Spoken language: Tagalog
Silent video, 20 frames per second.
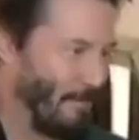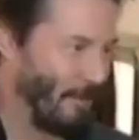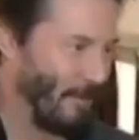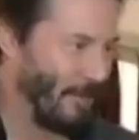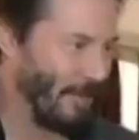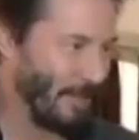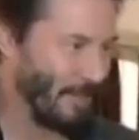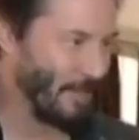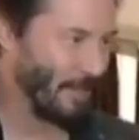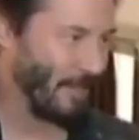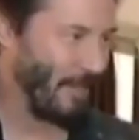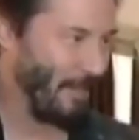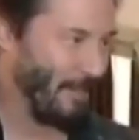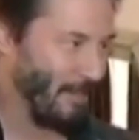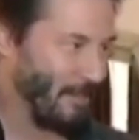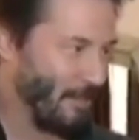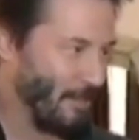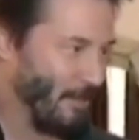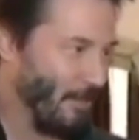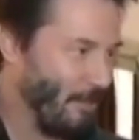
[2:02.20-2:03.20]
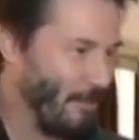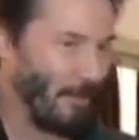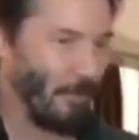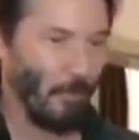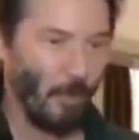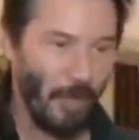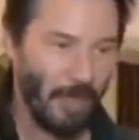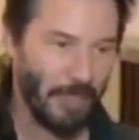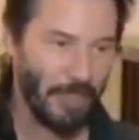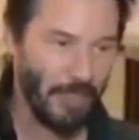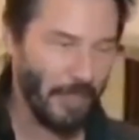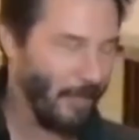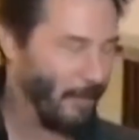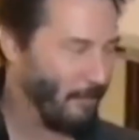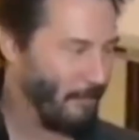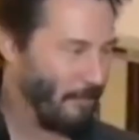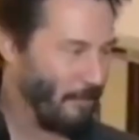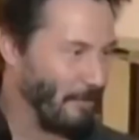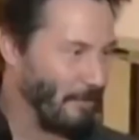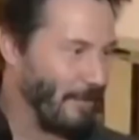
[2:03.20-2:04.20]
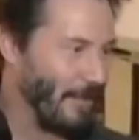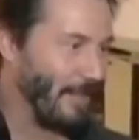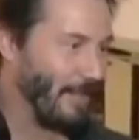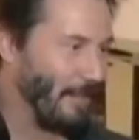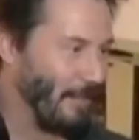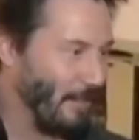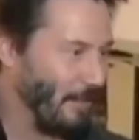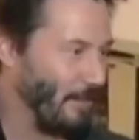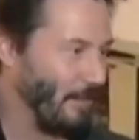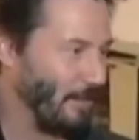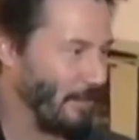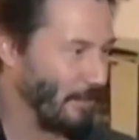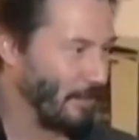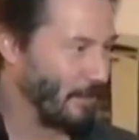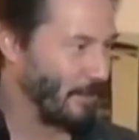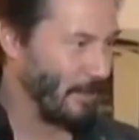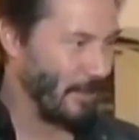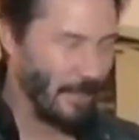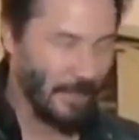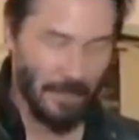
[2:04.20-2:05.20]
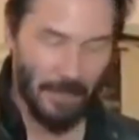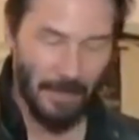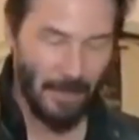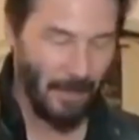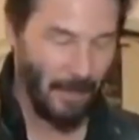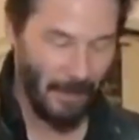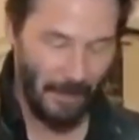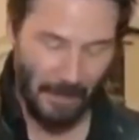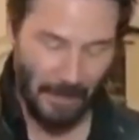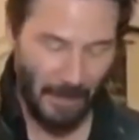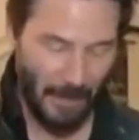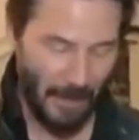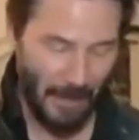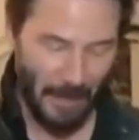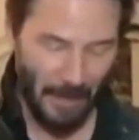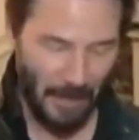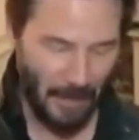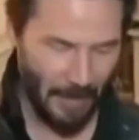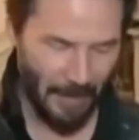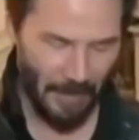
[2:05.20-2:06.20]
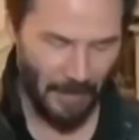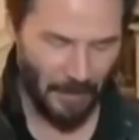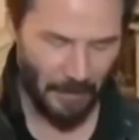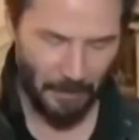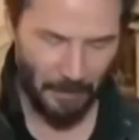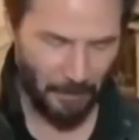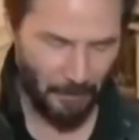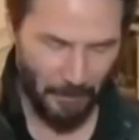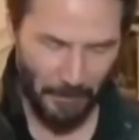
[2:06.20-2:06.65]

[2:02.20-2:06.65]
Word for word: I'm really excited too. I've been watching him for many years and uh, he's